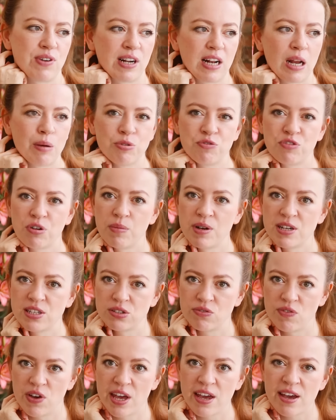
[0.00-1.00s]
war glaube ich vom
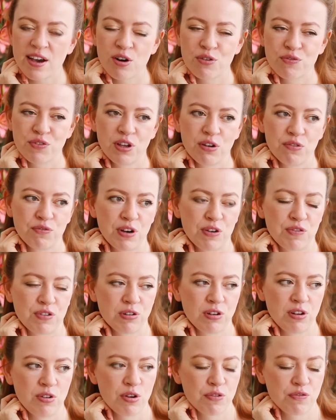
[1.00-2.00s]
SWR, auf jeden Fall
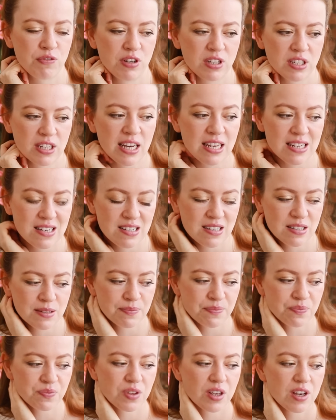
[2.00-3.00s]
von den
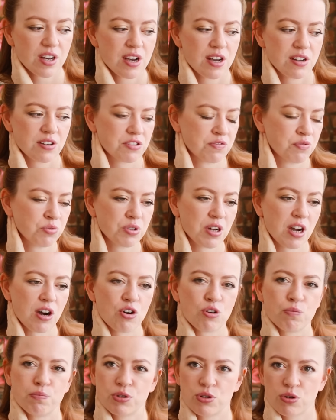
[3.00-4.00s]
öffentlich-rechtlichen. Das wurde
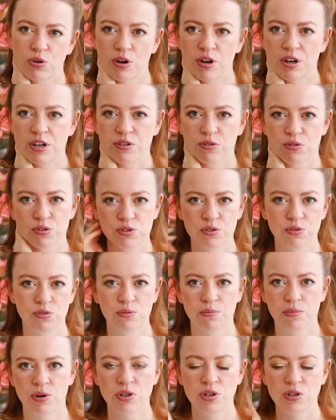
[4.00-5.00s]
auch betreut und so
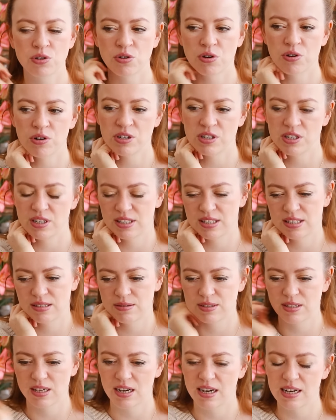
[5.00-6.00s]
monitored,
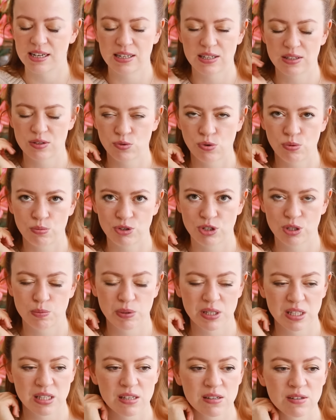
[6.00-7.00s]
dass da halt nichts komisches
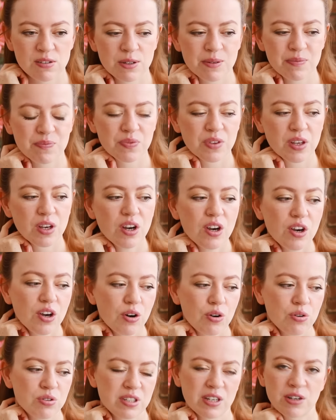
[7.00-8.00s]
passierte.
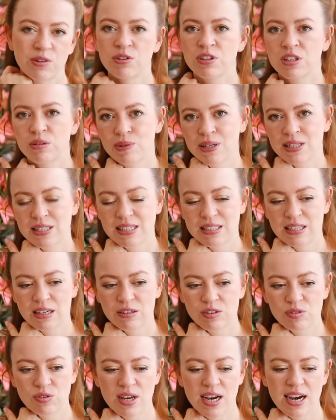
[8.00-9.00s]
Und da konnte man sich
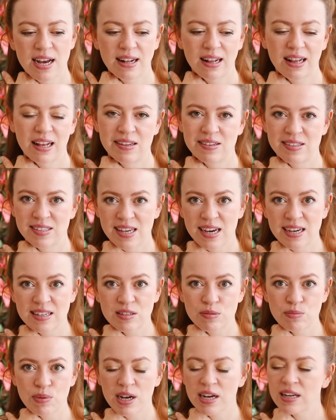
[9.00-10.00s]
dann so eine Art kleine
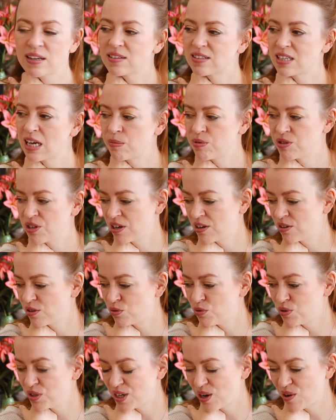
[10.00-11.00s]
Seite machen, das habe ich dann
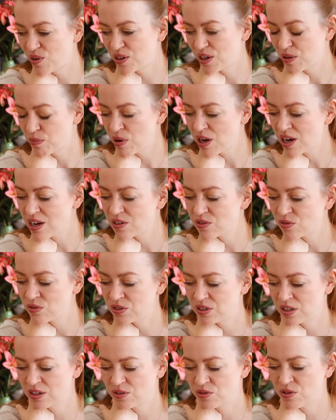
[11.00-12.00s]
natürlich auch gemacht
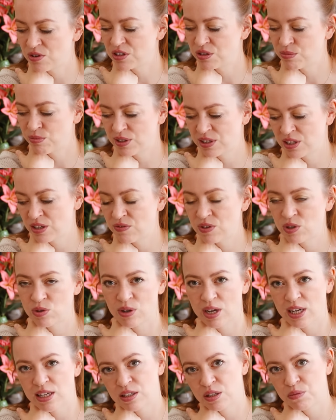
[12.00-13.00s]
und dann konnte man sich wie so
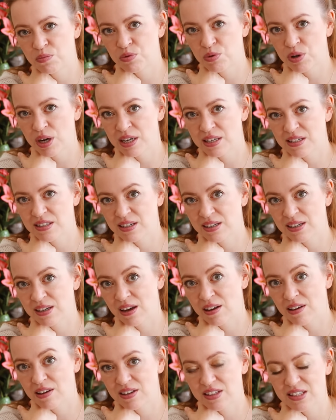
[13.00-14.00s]

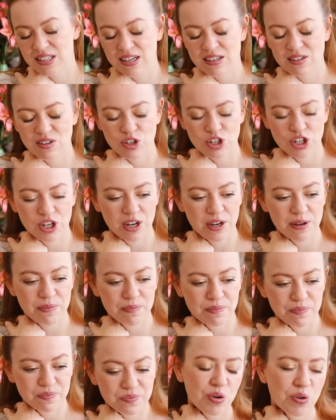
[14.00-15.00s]
Gästebucheinträge gegenseitig
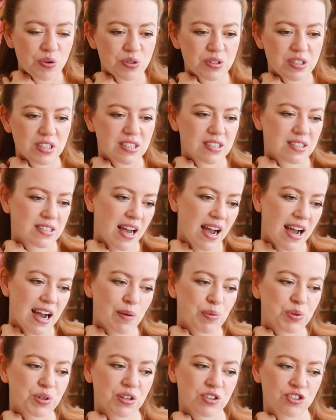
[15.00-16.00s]
schreiben. Und da
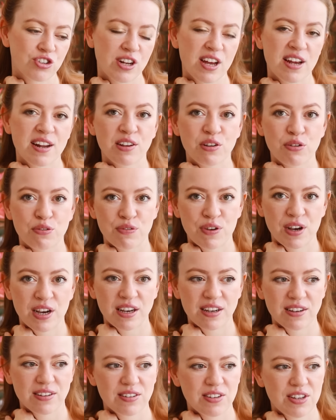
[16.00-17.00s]
habe ich dann schon
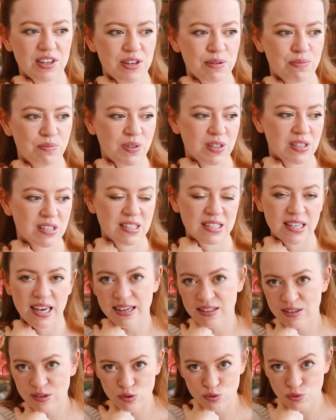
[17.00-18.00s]
angefangen, eben diese
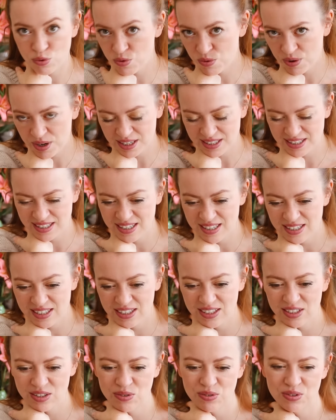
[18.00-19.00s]
Seite zu
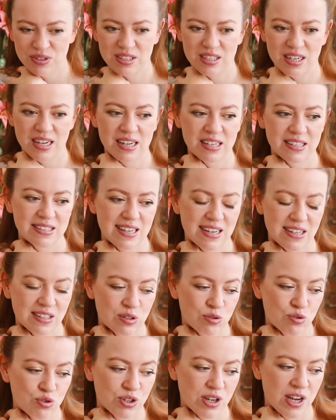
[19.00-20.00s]
kuratieren und da Sachen
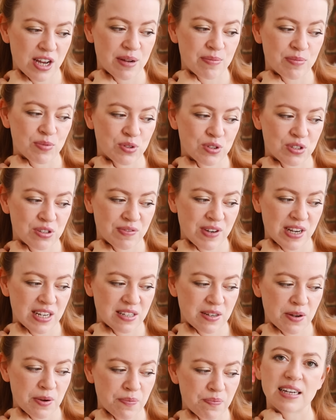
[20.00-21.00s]
zu schreiben und so
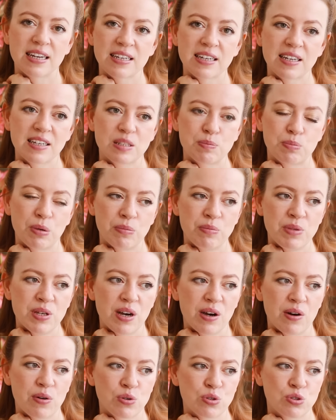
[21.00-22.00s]
weiter. Dann ging es bei
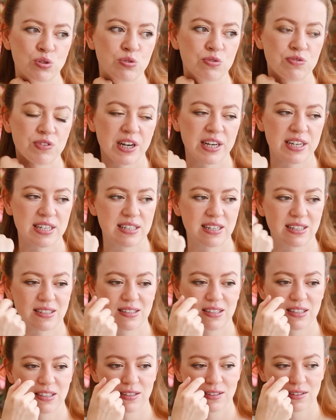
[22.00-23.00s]
mir auch so weit, dass
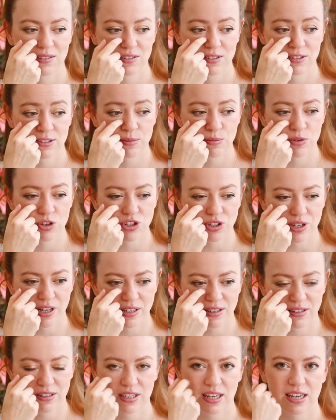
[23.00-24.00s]
ich ziemlich schnell
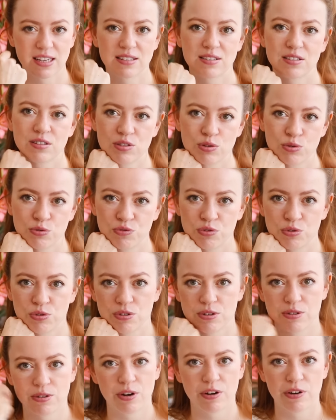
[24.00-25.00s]
ein Interesse so
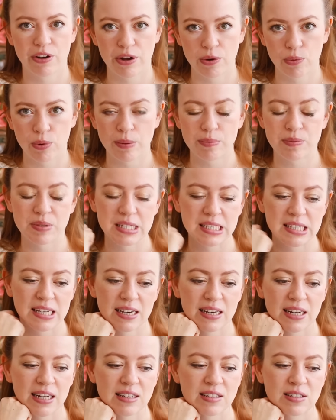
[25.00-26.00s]
für
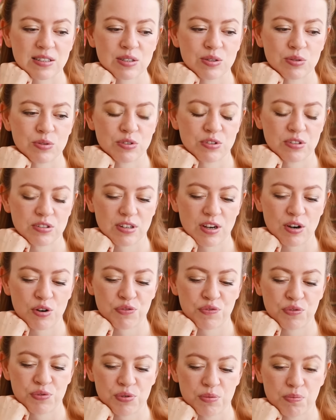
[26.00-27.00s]
Webdesign hatte und auch
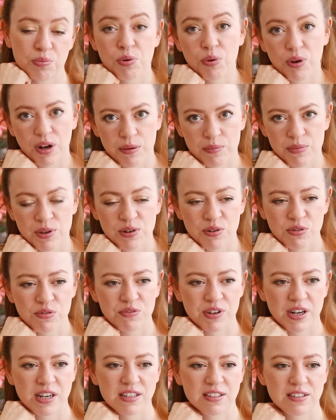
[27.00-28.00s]
für Programmierung,
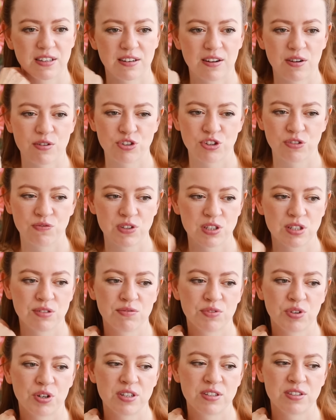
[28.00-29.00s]
weil ich dann auch schon
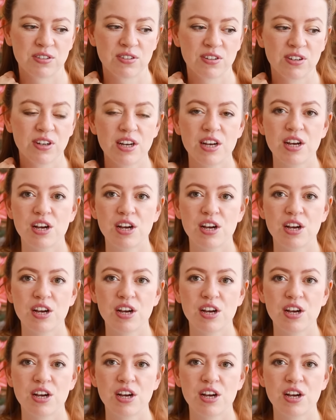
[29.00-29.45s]
wissen wollte,